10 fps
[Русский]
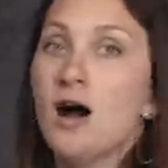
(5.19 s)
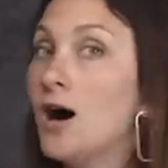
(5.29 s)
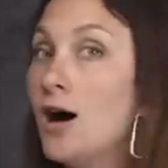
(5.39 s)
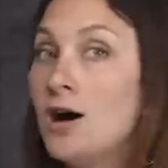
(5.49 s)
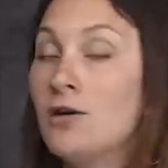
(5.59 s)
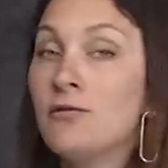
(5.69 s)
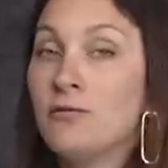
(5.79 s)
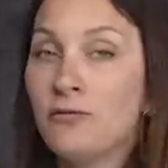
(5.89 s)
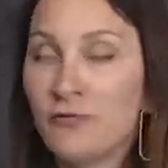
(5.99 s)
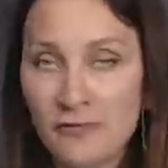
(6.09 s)
А,
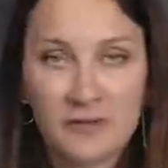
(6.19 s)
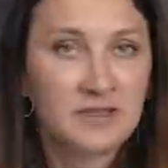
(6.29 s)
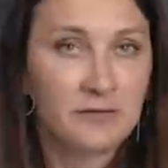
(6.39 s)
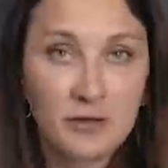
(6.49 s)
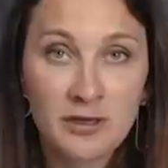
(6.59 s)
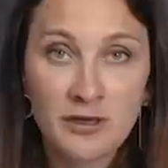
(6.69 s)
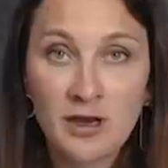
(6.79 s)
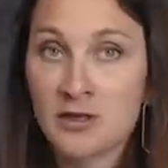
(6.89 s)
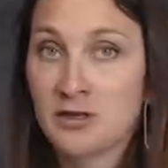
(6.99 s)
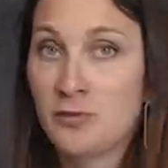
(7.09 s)
сегодня
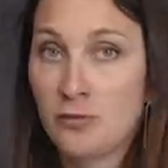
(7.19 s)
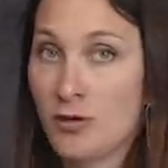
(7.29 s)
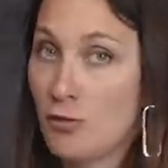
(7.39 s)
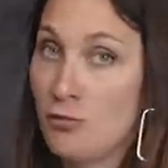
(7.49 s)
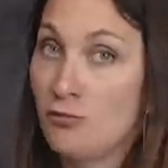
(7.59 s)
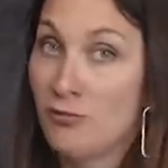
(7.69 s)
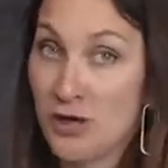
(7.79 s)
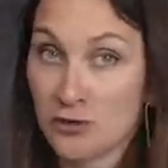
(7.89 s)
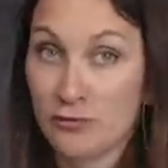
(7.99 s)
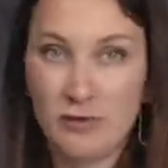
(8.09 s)
я разберу такую
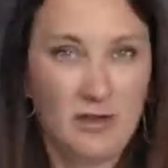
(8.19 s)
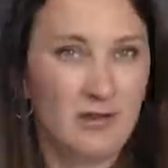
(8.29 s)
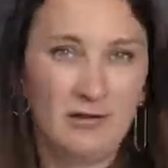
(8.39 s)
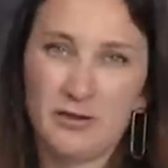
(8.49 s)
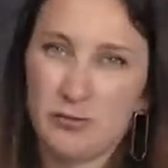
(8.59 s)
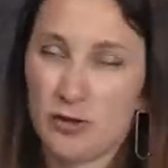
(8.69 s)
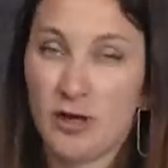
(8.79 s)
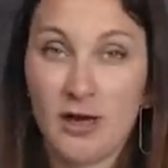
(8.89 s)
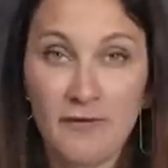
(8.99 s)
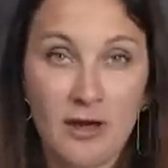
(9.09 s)
важную и,
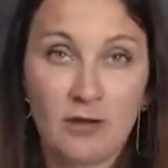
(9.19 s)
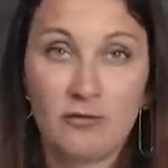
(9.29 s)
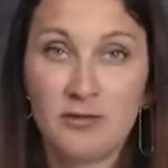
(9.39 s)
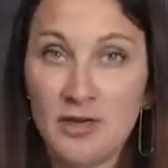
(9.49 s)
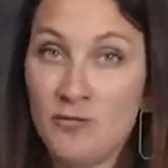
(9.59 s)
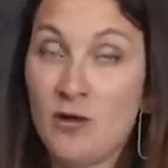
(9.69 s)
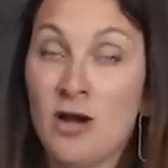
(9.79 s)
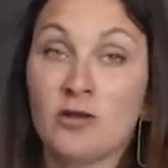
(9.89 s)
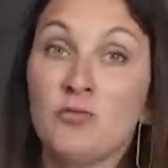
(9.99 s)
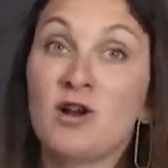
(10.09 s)
возможно, холиварную тему
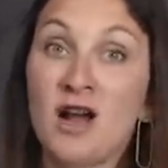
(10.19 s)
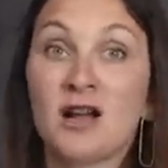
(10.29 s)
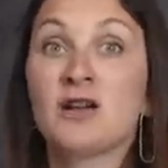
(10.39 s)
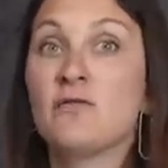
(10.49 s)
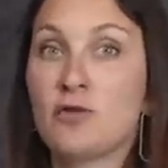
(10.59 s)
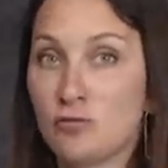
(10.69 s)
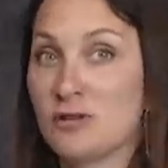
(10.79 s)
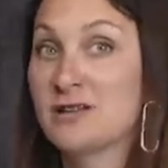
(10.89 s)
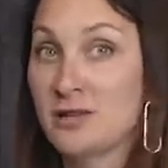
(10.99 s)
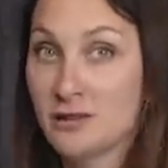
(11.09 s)
о том, как
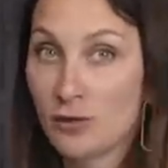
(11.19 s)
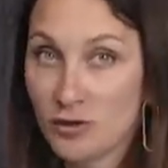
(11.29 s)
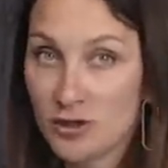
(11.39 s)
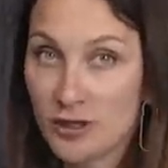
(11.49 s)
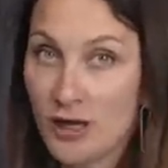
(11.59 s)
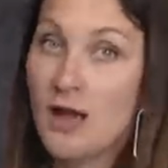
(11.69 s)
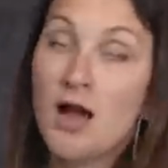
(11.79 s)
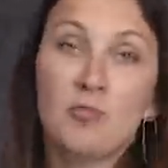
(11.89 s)
врут застройщики.